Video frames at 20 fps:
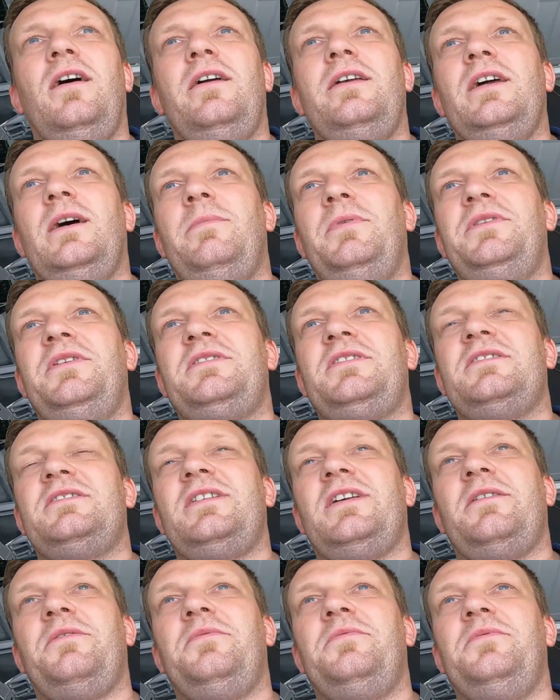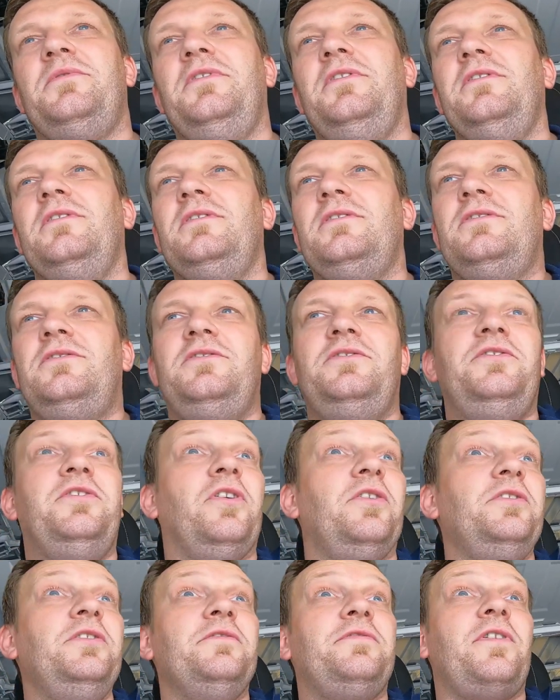Ja będę się starał
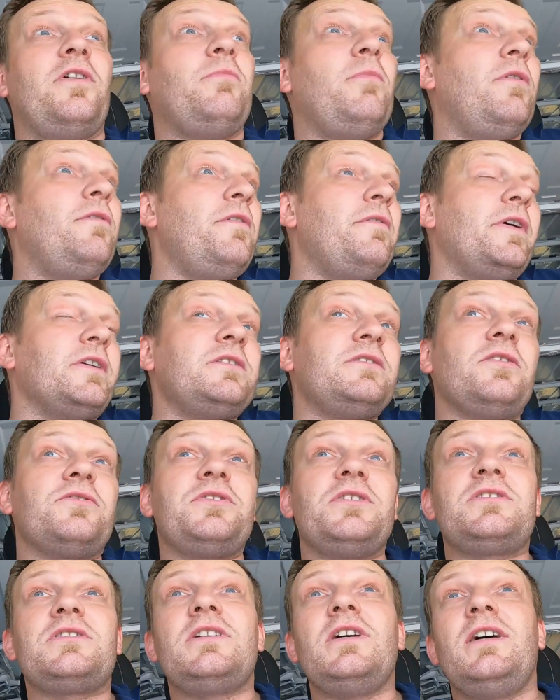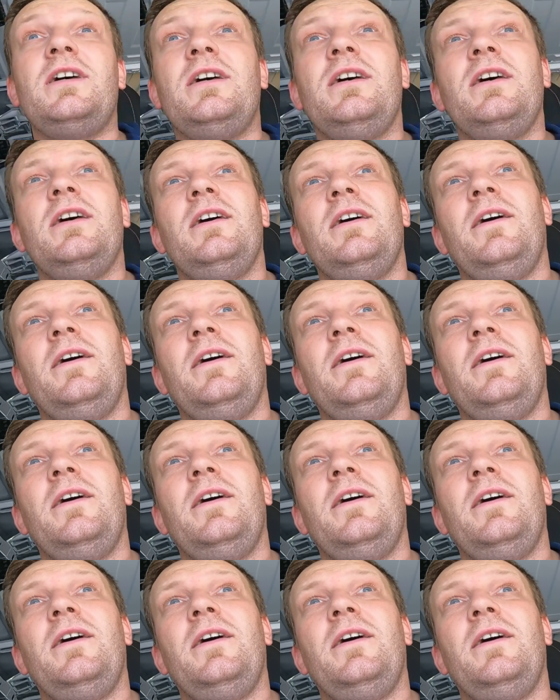doinformowywać troszeczkę,